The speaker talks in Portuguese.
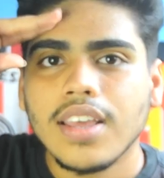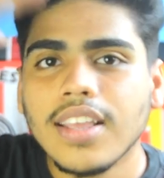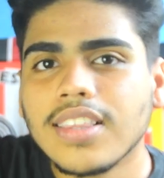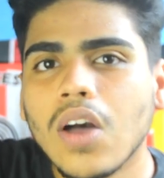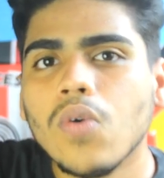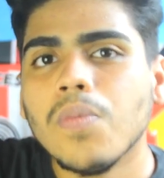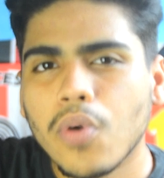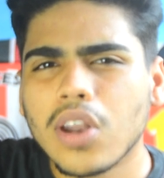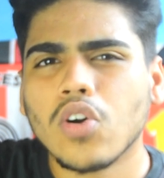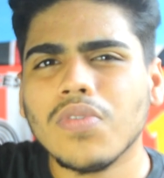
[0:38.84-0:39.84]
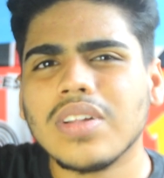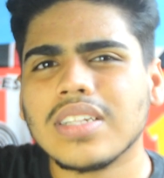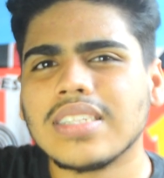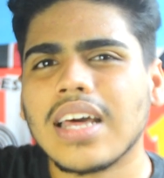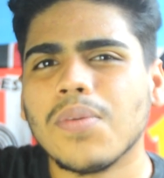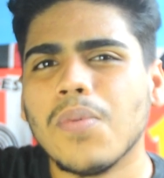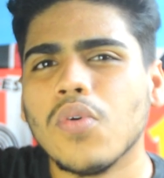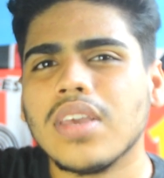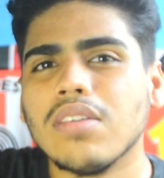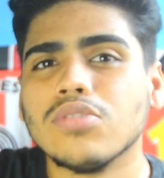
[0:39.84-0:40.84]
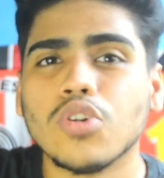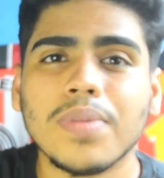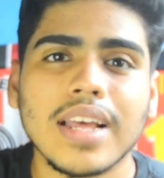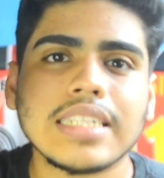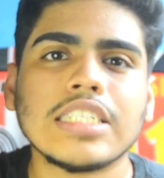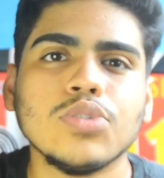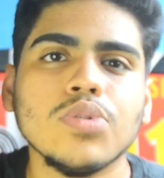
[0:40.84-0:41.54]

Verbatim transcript: Então, bora conversar um pouquinho sobre essas